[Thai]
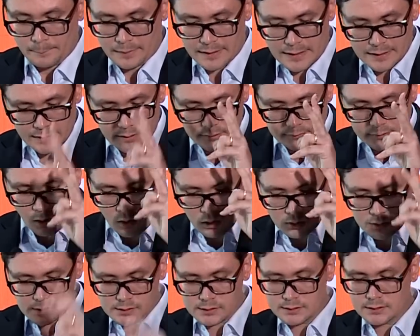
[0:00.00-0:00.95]
ประเด็นที่สอง
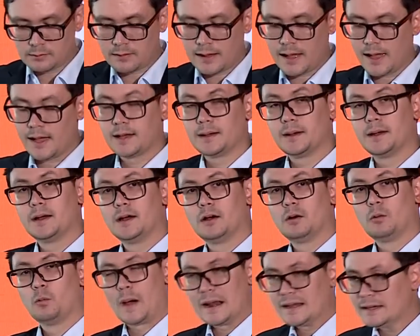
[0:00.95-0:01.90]
ก็คือว่า
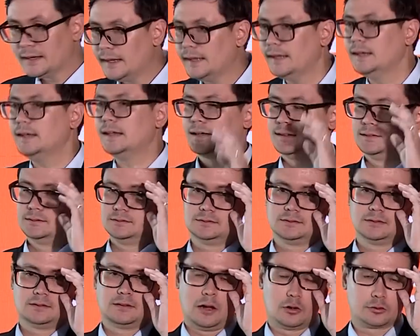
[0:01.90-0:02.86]
วันนี้เนี่ย
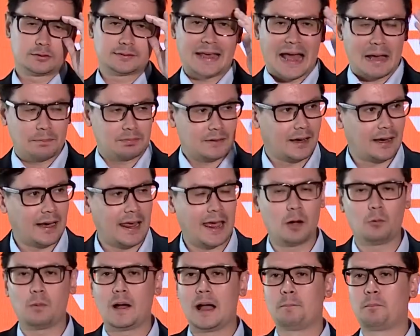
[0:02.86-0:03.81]
เราทราบกันแล้
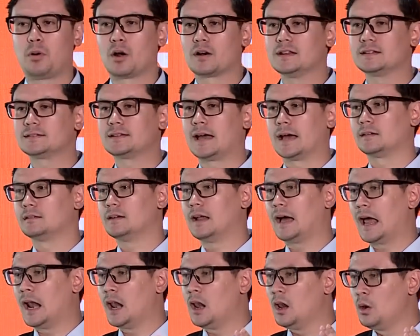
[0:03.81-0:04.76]
วว่า บริษัท
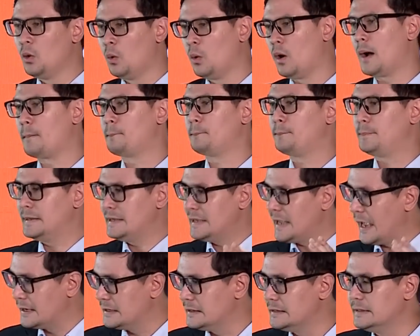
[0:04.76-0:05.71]
อัลลัว
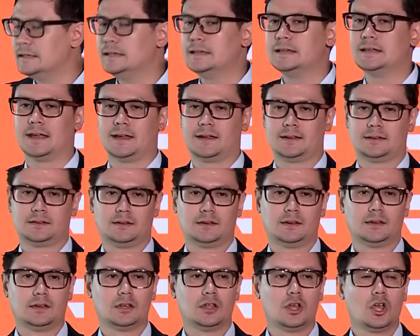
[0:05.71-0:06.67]
P&E เนี่ย
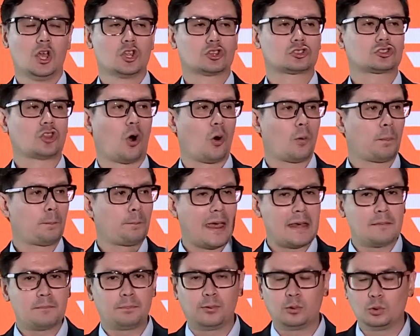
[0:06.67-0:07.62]
ตก
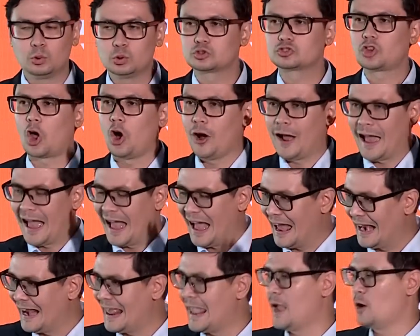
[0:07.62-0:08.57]
เป็นผู้ต้อง
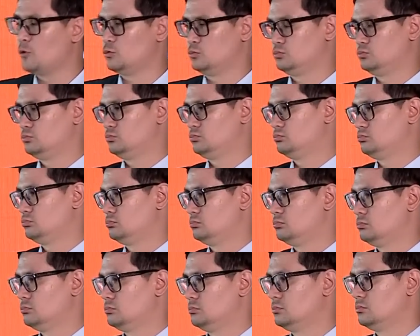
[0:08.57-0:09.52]
หาแล้ว
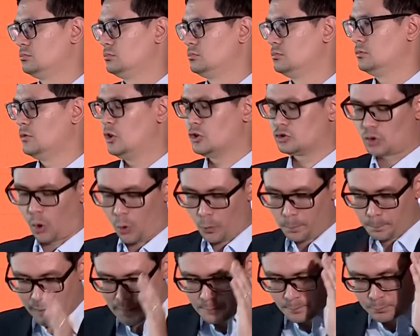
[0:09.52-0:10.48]
ต
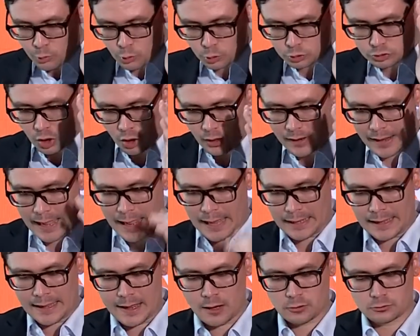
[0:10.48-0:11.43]
กเป็นผู้ต้องหา
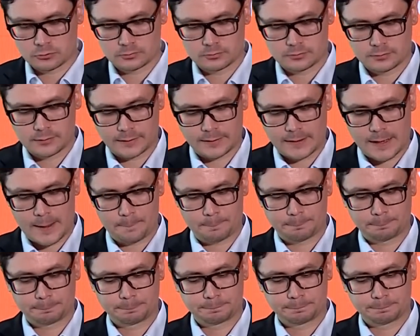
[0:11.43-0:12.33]
แล้วนะครับ